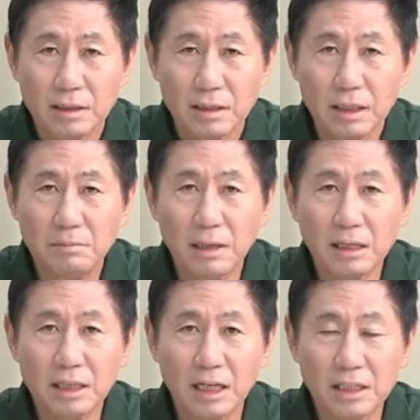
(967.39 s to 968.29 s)

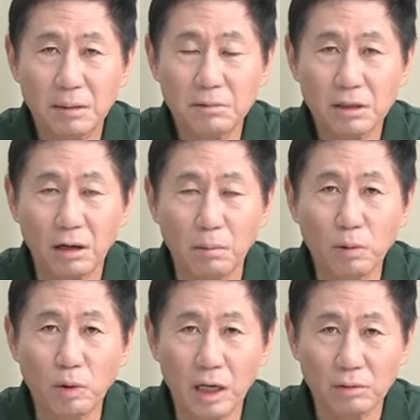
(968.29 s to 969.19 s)
일망타진하면서
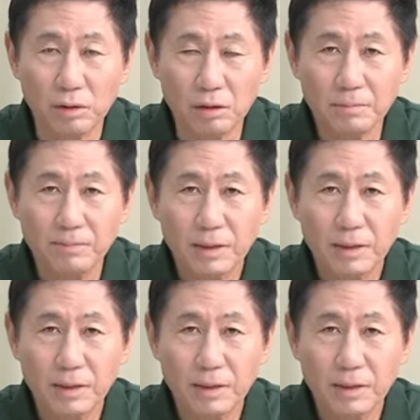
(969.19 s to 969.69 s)
검거하고요.